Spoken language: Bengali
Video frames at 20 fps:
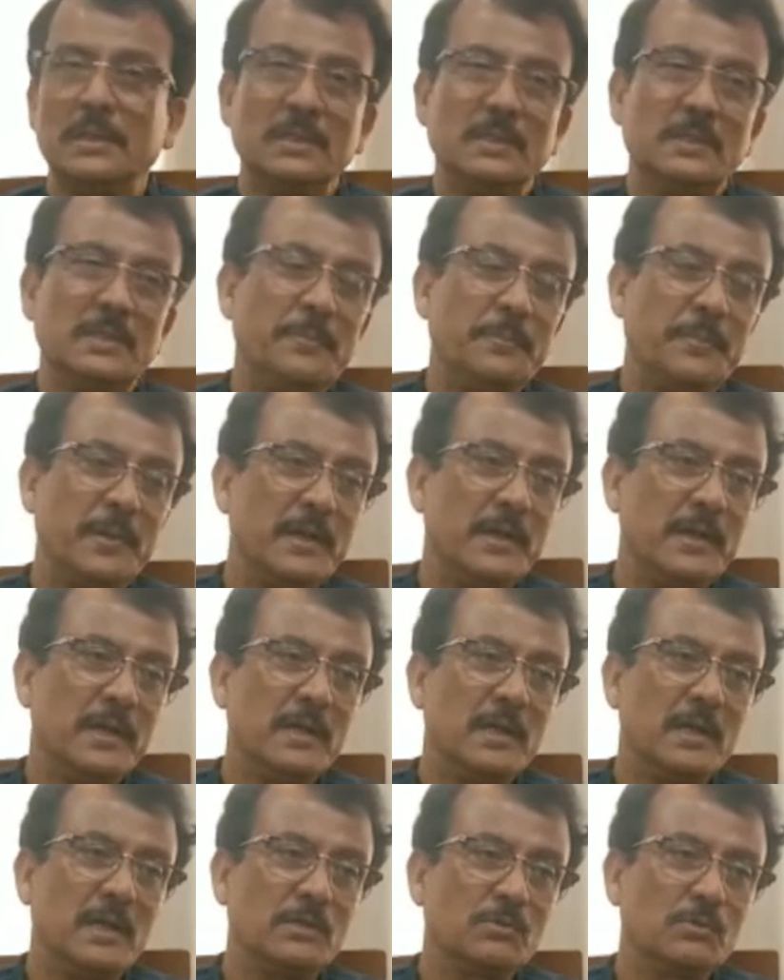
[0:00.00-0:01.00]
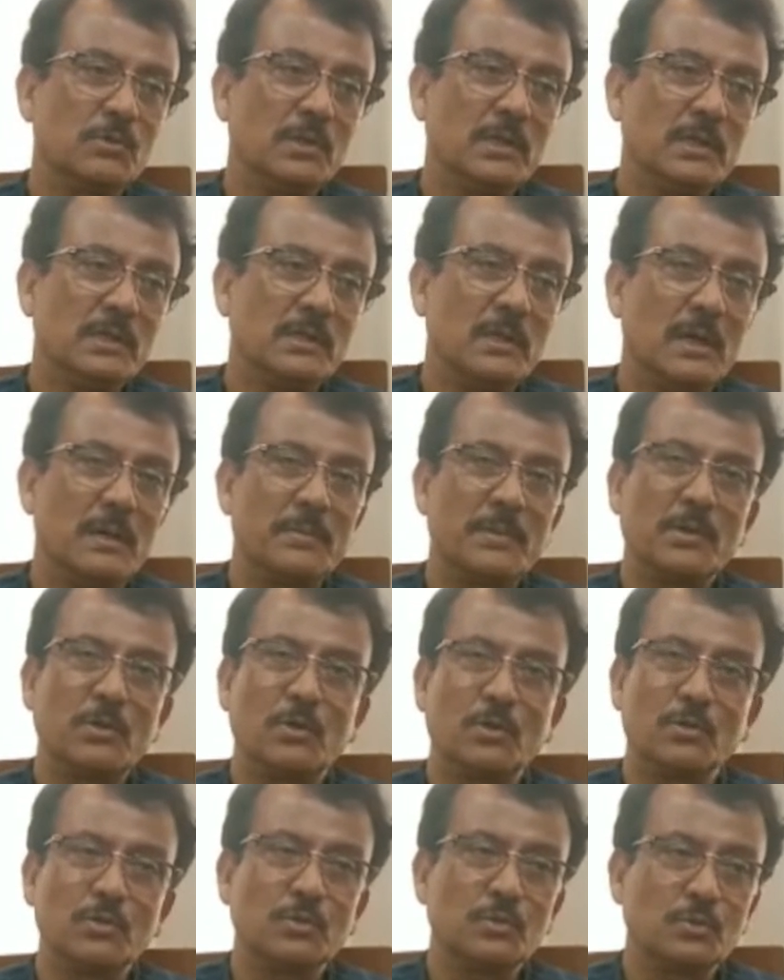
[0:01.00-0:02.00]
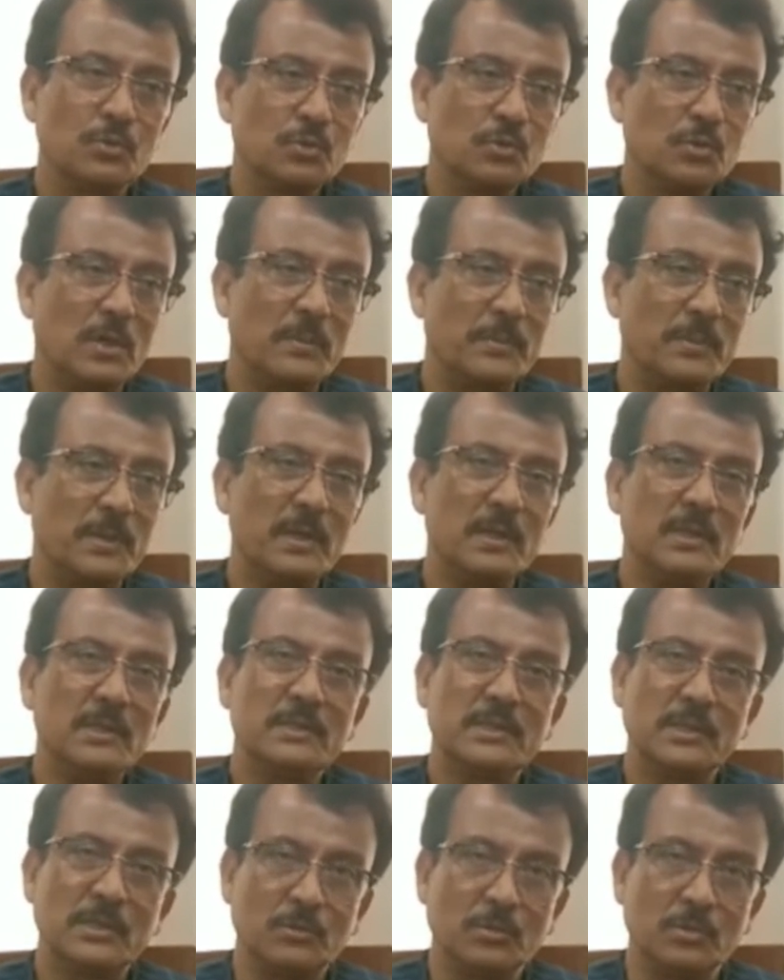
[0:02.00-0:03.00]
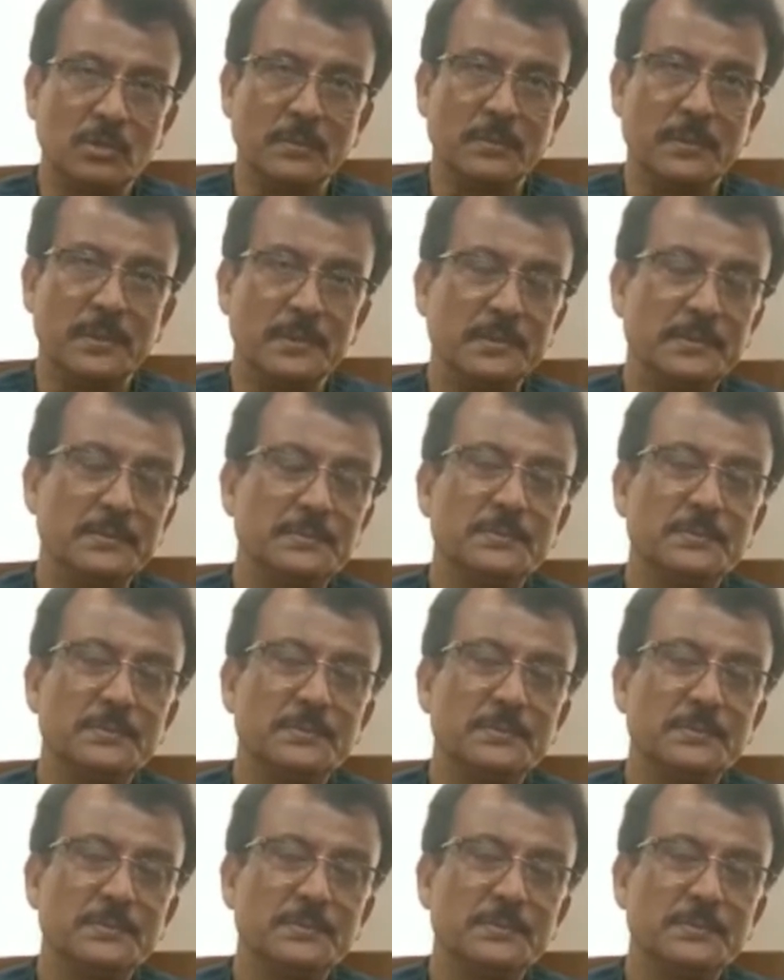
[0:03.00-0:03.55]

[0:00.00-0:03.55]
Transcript: সেই পেন্ডিং কাজগুলোকে আমরা কত দ্রুত আমরা শেষ করতে পারি